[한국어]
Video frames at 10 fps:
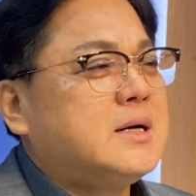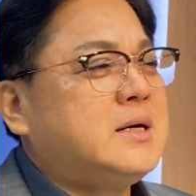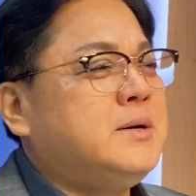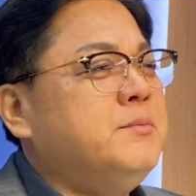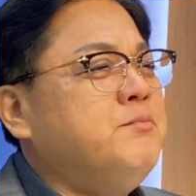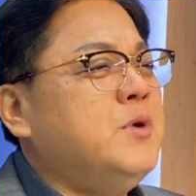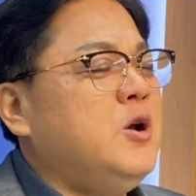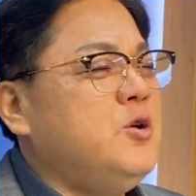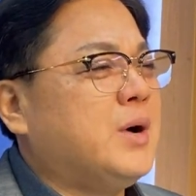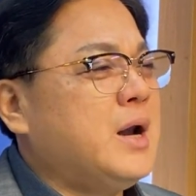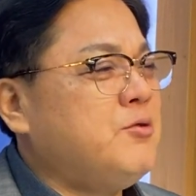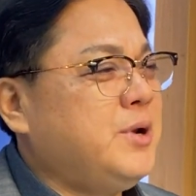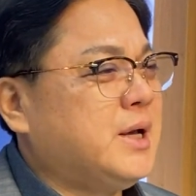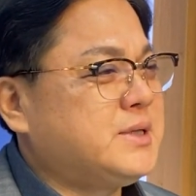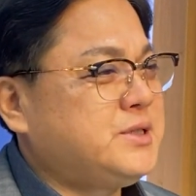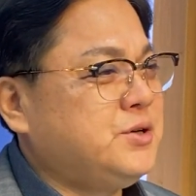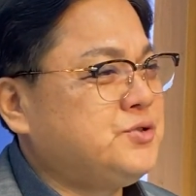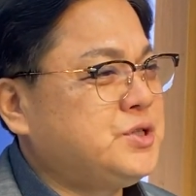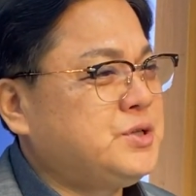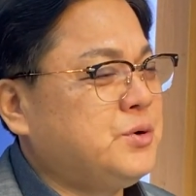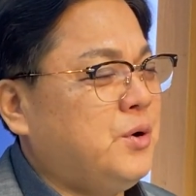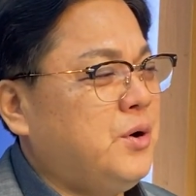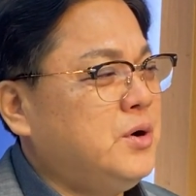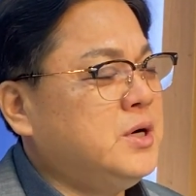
금면류관을 우리에게 쓰여주시고